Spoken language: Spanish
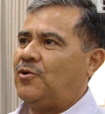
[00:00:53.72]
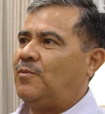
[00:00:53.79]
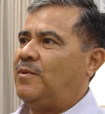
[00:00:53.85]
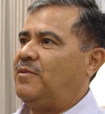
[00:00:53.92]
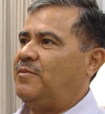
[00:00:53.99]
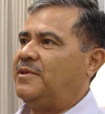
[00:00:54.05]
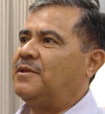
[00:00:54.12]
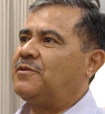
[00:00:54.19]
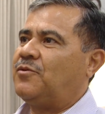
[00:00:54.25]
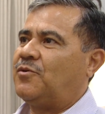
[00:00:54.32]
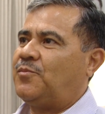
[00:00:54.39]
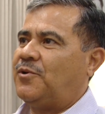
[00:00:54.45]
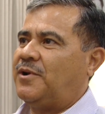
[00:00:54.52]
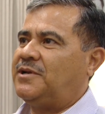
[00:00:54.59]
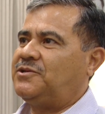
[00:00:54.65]
Global Business
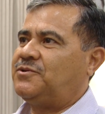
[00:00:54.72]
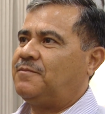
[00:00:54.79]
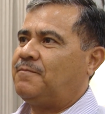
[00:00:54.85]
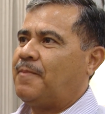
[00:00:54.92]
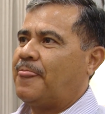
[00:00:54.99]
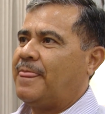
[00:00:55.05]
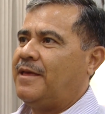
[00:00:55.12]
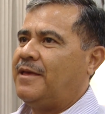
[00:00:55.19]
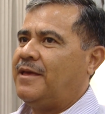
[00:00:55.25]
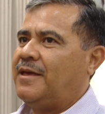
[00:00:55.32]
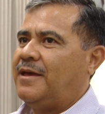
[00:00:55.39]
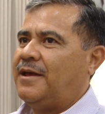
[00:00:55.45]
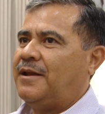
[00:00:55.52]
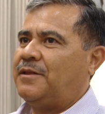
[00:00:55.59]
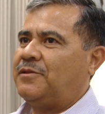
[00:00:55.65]
Corporation.
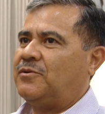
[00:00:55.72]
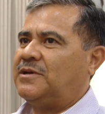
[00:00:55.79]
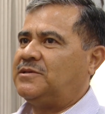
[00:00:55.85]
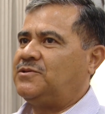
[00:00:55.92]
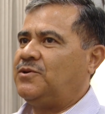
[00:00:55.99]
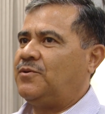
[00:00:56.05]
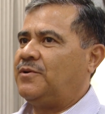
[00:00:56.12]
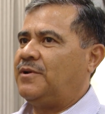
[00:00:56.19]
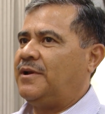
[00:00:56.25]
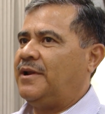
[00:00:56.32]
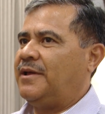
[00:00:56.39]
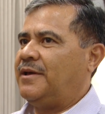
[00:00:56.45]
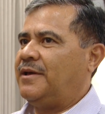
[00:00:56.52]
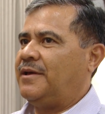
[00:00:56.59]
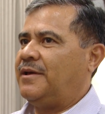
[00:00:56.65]
En esta ocasión
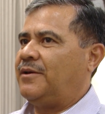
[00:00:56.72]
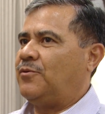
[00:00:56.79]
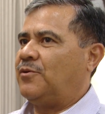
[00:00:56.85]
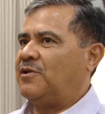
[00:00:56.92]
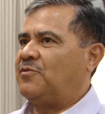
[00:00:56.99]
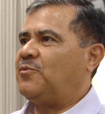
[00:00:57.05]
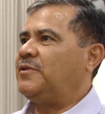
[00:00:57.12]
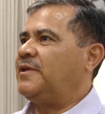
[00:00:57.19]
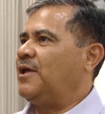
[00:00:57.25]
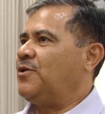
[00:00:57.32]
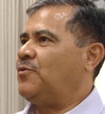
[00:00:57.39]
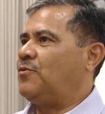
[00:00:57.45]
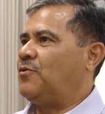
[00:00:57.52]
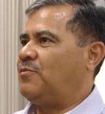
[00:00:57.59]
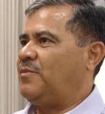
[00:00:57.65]
eh, corresponde al
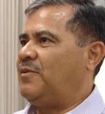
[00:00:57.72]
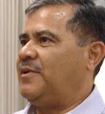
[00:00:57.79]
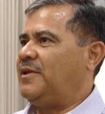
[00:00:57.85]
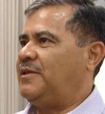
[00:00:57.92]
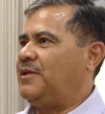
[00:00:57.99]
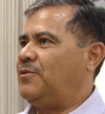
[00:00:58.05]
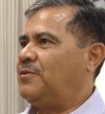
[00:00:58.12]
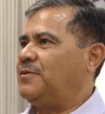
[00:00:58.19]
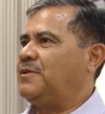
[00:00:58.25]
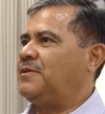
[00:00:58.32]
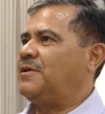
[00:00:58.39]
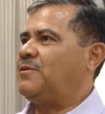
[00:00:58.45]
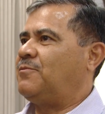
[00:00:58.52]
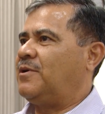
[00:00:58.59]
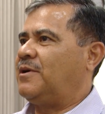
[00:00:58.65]
año 2022 y
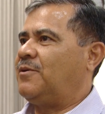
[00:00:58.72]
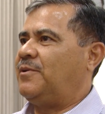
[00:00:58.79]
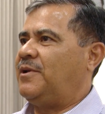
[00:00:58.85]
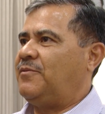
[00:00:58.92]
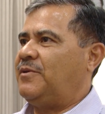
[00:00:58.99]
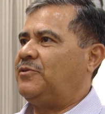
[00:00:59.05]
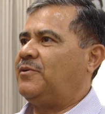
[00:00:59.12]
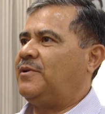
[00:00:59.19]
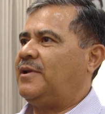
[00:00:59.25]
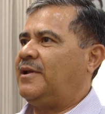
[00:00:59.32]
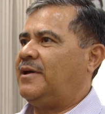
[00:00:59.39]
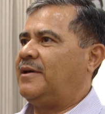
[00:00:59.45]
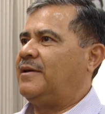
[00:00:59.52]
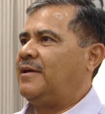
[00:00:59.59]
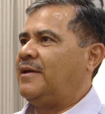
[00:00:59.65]
se llevó a cabo el evento en
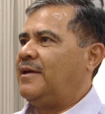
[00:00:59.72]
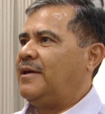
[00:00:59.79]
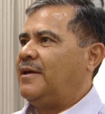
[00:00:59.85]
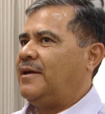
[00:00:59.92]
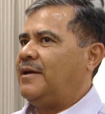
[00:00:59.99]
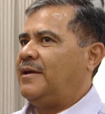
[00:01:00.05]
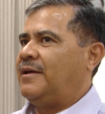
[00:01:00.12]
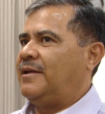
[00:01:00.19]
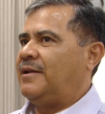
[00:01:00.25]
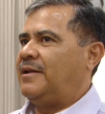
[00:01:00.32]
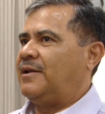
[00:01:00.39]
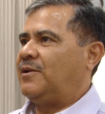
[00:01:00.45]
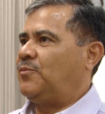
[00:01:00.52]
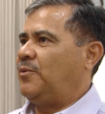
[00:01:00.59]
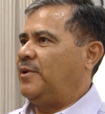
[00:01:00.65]
la,
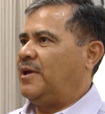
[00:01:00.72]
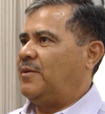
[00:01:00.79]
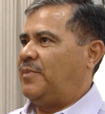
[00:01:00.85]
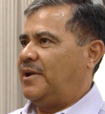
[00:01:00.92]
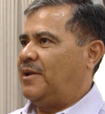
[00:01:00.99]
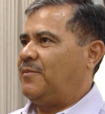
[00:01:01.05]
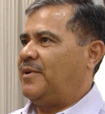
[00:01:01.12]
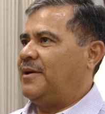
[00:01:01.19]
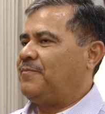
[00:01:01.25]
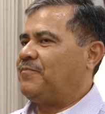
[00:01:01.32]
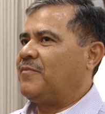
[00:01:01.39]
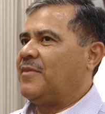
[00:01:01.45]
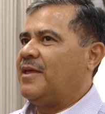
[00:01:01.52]
República de Panamá.